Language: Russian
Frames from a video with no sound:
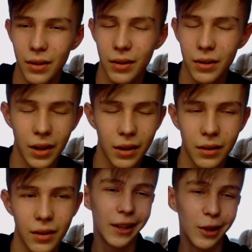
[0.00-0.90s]
Нет,
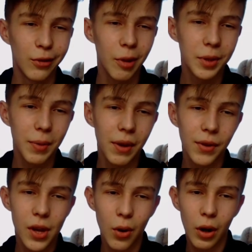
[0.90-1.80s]
ну вообще мне
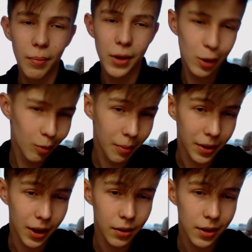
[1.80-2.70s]
видеоролик безумно
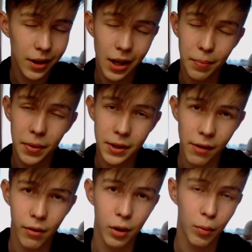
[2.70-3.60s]
понравился, я
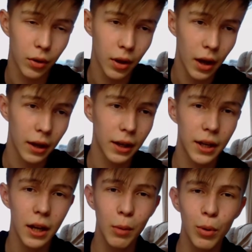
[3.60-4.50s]
поставил ему лайк.
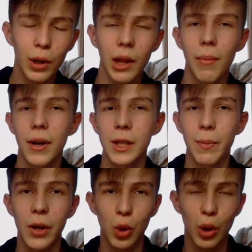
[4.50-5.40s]
Я люблю, когда Макс
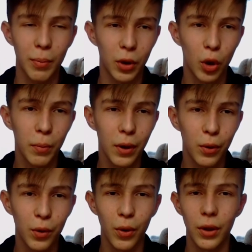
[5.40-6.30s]
снимает что-то подобное, у
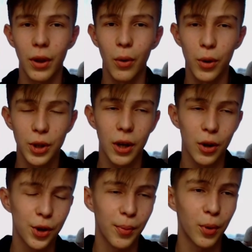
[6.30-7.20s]
него это очень
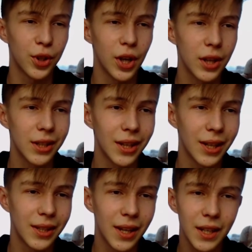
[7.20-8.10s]
хорошо получается
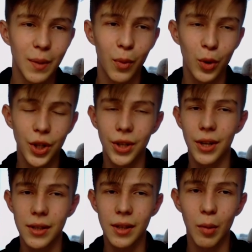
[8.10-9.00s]
и за этим очень
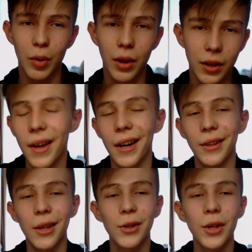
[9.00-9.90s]
интересно наблюдать.
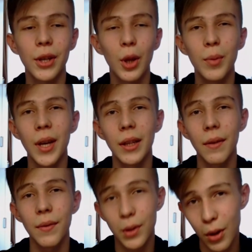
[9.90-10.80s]
Ну и что ж, я думаю на
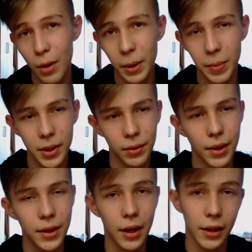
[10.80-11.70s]
этом все.
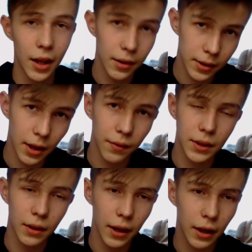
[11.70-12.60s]
Подписывайтесь на канал,
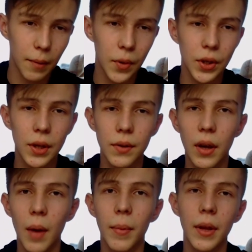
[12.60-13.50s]
ставьте лайки, пишите свои
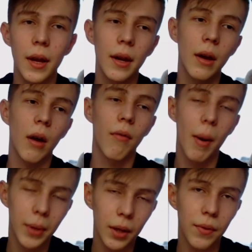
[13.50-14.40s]
комментарии, как
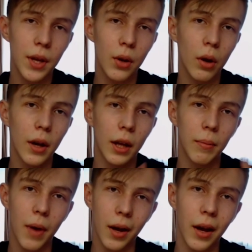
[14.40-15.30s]
вам этот видеоролик от
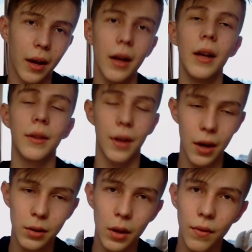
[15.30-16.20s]
Мака,
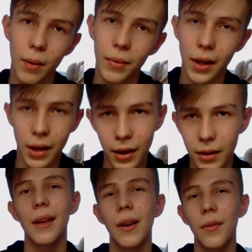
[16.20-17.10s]
нравится он вам или
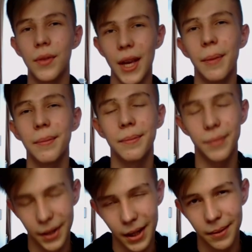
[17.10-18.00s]
нет. Всем
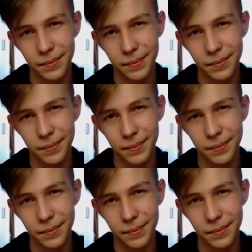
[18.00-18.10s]
пока!